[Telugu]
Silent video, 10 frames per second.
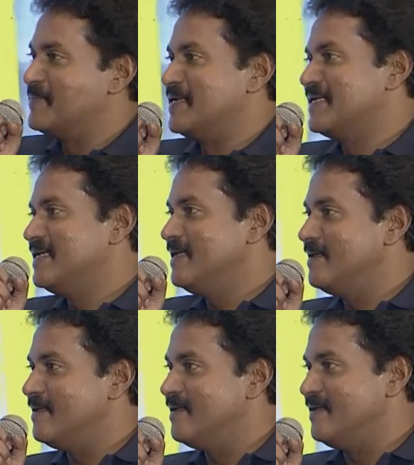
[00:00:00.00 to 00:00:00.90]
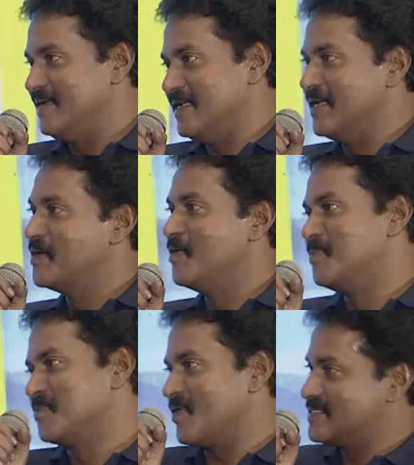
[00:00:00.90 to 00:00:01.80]
మటుకి నేను వెళ్ళేలోపు
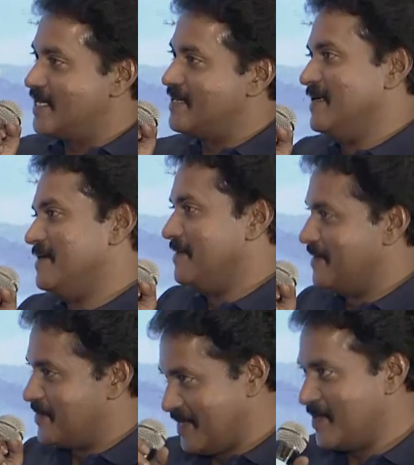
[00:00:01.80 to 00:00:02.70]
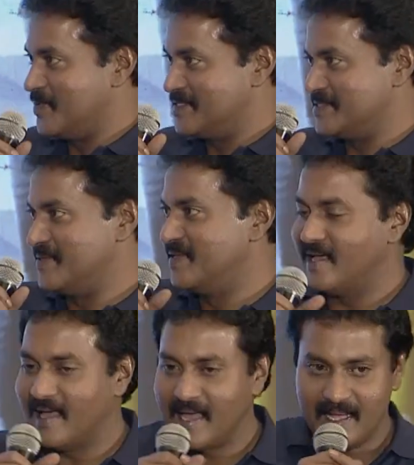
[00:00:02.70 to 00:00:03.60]
ఇంకొకసారి నాకు నా కోసం
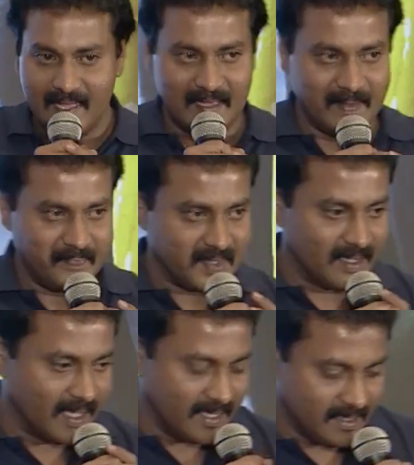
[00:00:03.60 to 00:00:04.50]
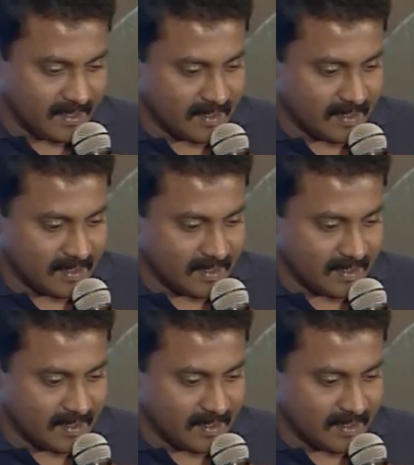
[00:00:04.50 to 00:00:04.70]
ఆయన